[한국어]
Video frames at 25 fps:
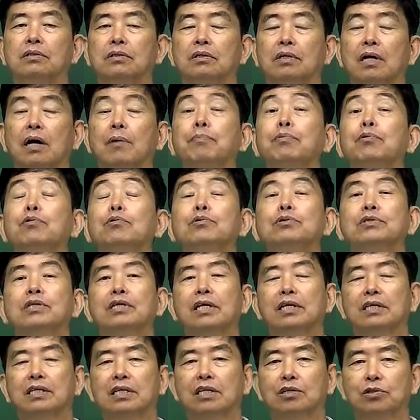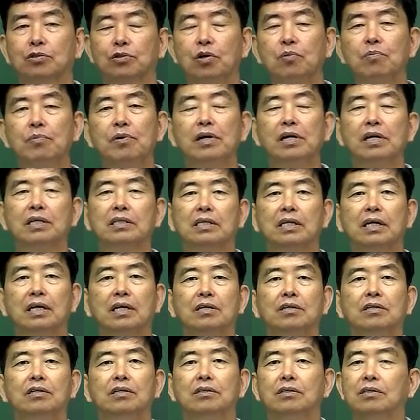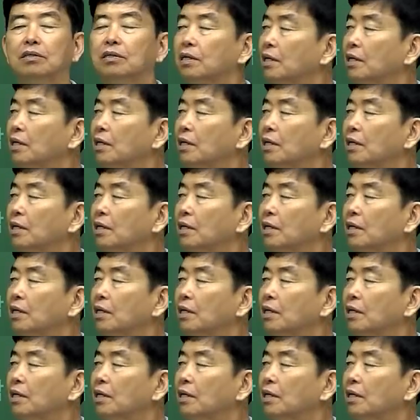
앞으로 제가 계속 설명할 때는